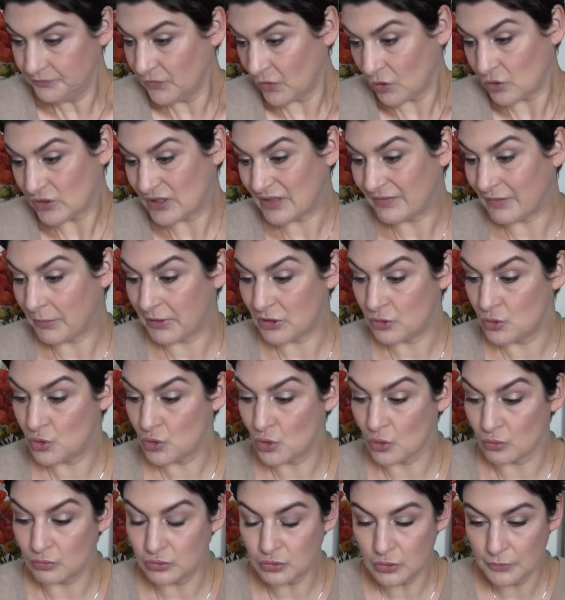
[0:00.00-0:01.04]
que ça va pas
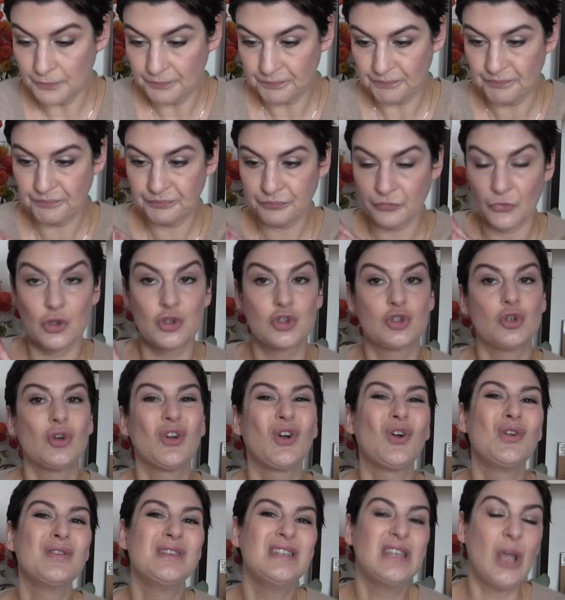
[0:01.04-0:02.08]
jusqu'au bout. Je
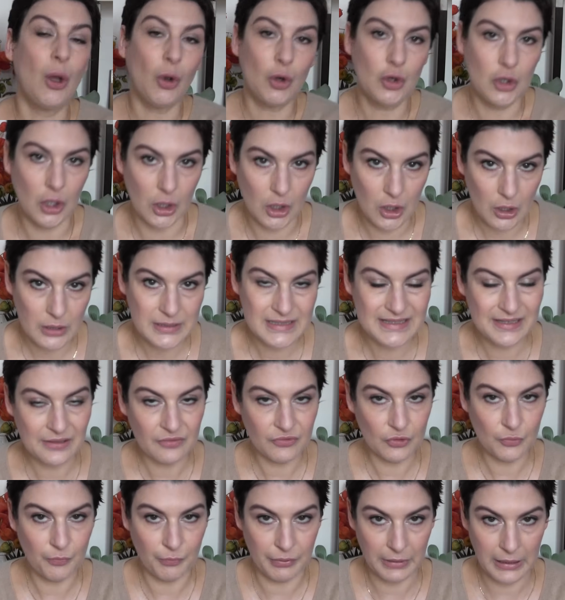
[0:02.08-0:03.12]
le redis encore, s'il
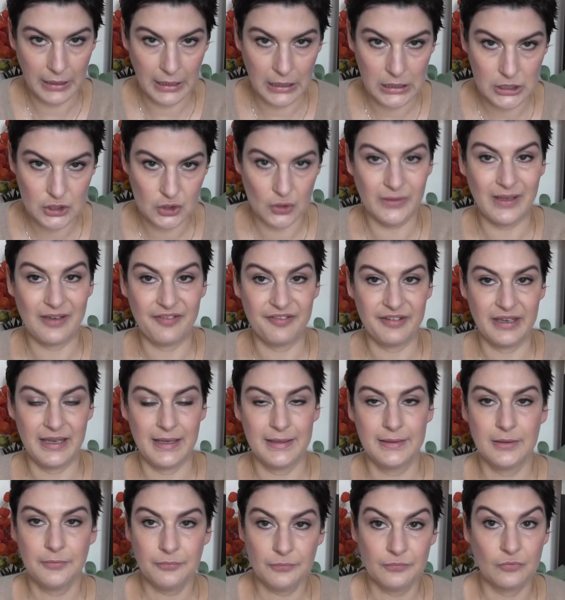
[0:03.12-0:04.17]
vous plaît, les gens
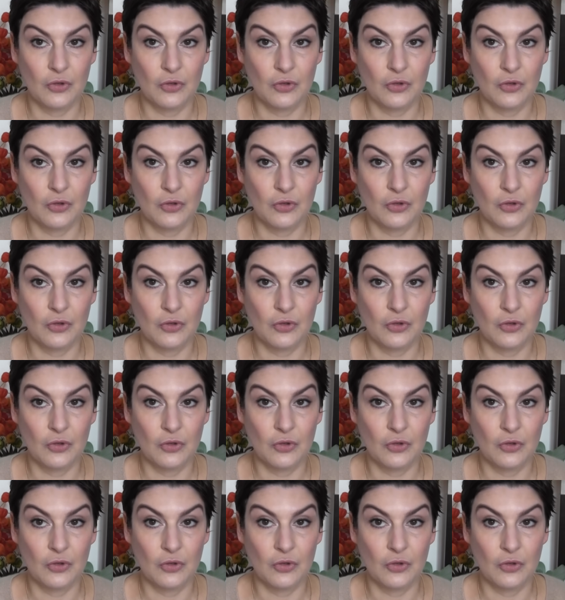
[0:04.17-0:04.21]
d'aveine.